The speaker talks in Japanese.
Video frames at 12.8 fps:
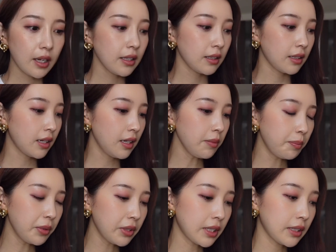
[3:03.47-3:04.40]
いで
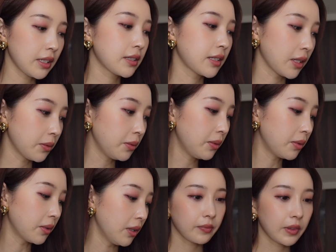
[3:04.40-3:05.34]
リップなんですけ
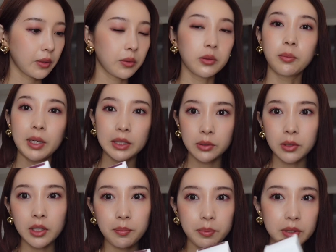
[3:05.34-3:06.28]
どこの
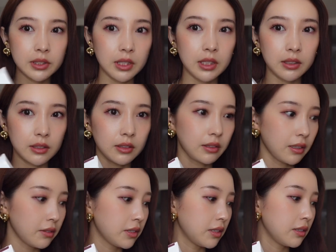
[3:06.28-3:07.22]
マットリップスティックって
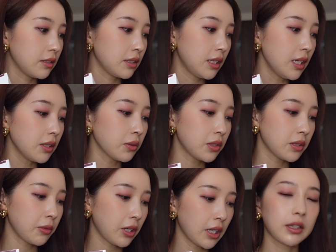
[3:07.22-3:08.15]
いう種類でどっ
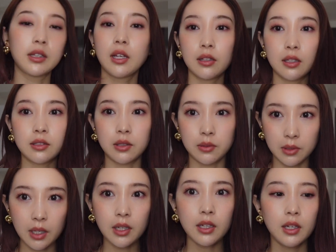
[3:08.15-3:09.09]
ちも買ったんですよ
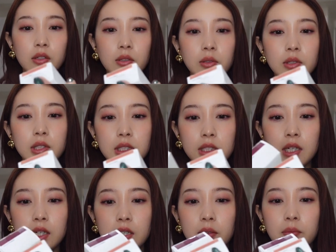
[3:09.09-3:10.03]
ねこっち
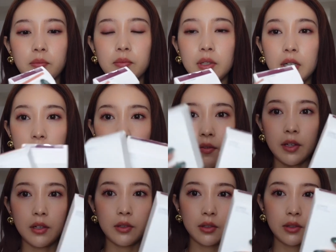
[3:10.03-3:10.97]
が
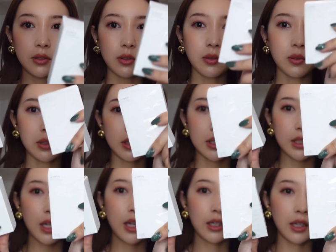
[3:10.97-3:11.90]
レフィルとこっち
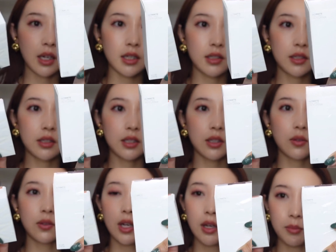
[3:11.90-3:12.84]
がケース付き
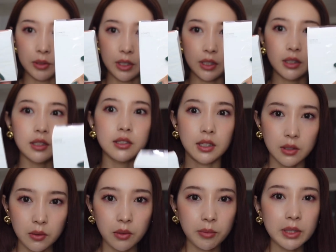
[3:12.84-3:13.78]
のタイプなんですけ
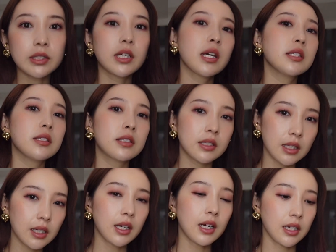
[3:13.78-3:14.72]
どまずケース付
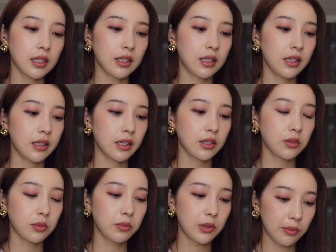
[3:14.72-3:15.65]
きから開けていきたい
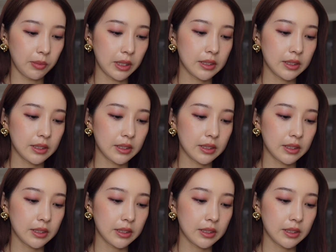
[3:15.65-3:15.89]
と思いま